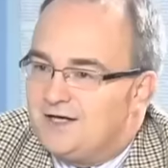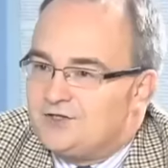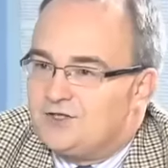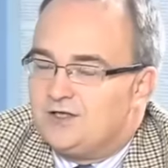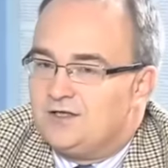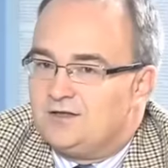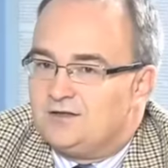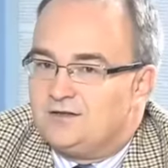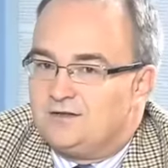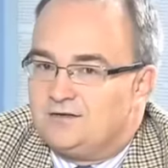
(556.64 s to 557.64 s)
razie y,
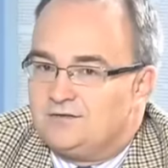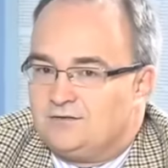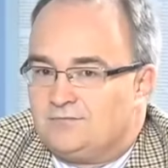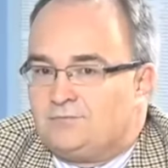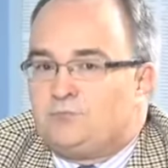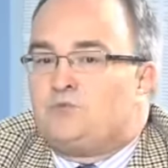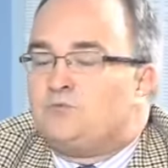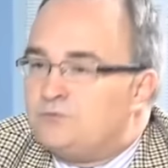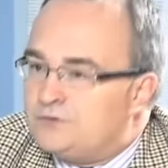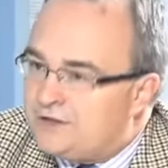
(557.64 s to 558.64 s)
no,
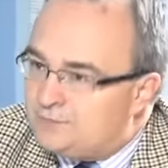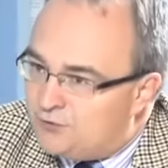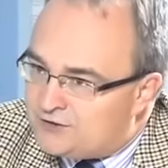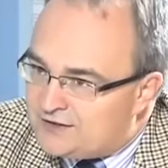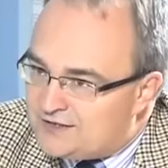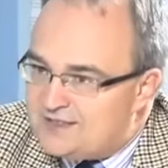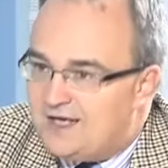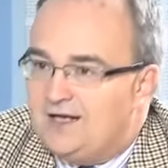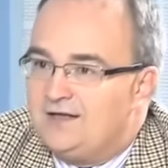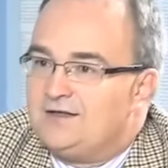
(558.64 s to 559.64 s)
ten
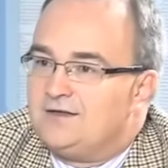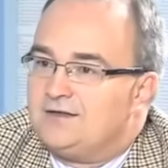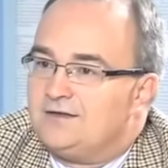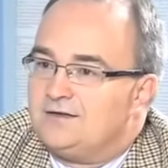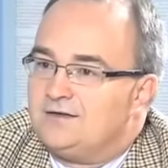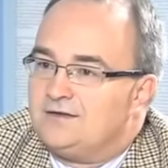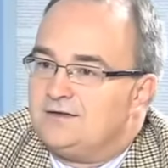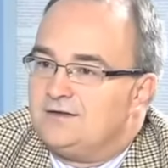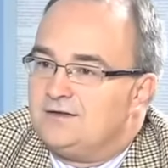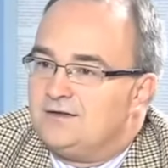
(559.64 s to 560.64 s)
potencjalny
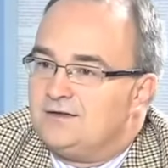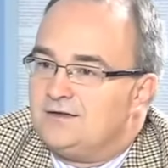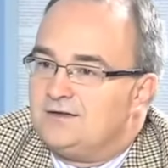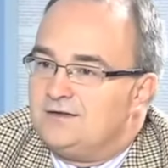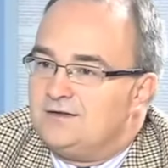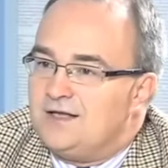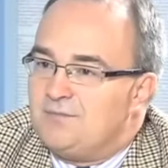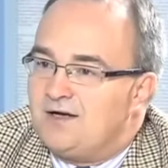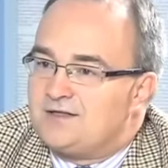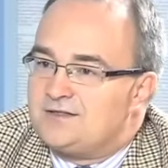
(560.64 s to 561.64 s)
y,
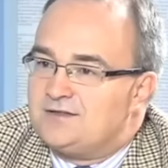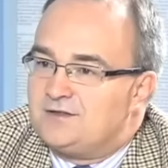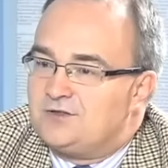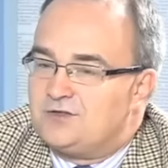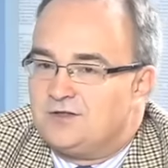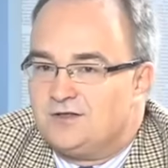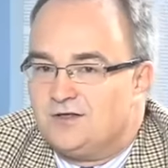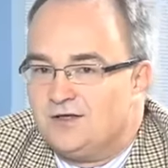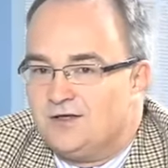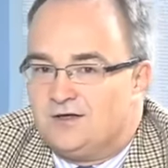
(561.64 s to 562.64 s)
napastnik,
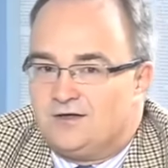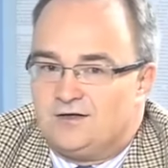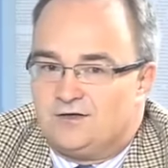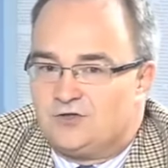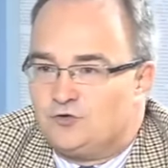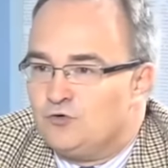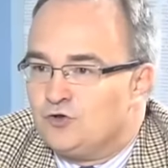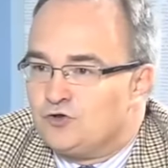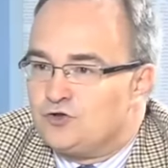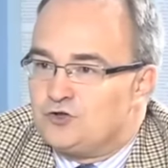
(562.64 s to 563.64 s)
czyli y,
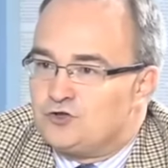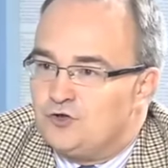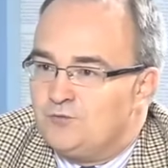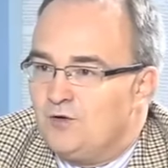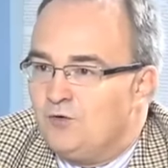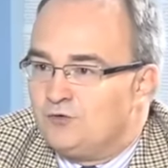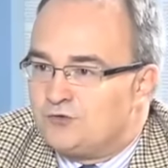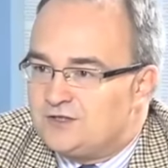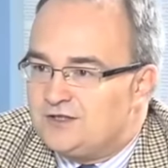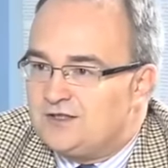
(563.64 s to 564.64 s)
siły
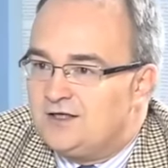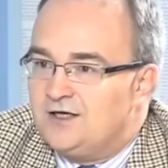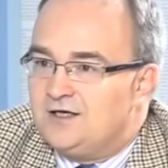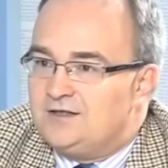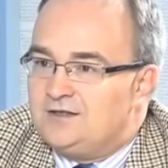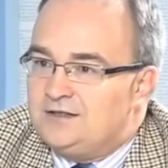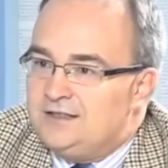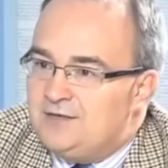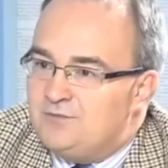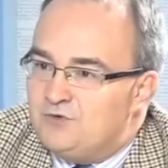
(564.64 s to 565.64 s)
rosyjsko-białoruskie,
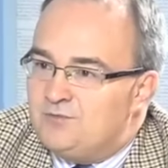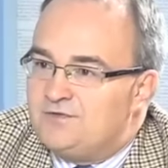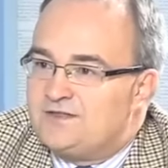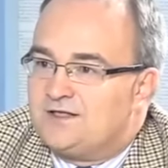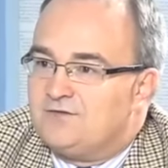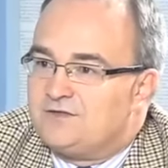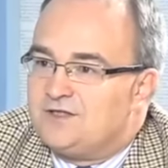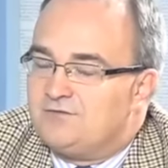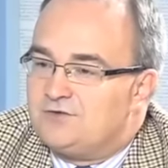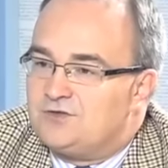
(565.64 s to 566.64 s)
ile byłyby w stanie
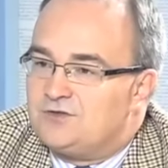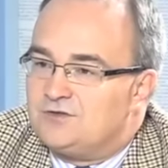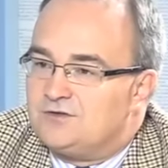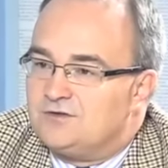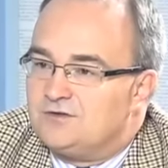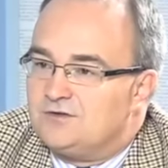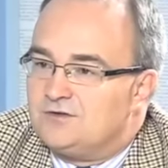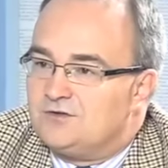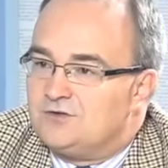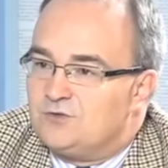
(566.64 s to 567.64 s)
wystawić
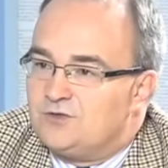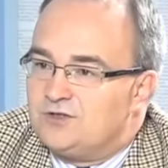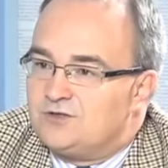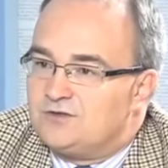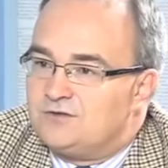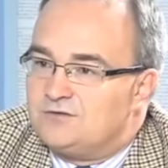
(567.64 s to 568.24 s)
e, żołnierzy?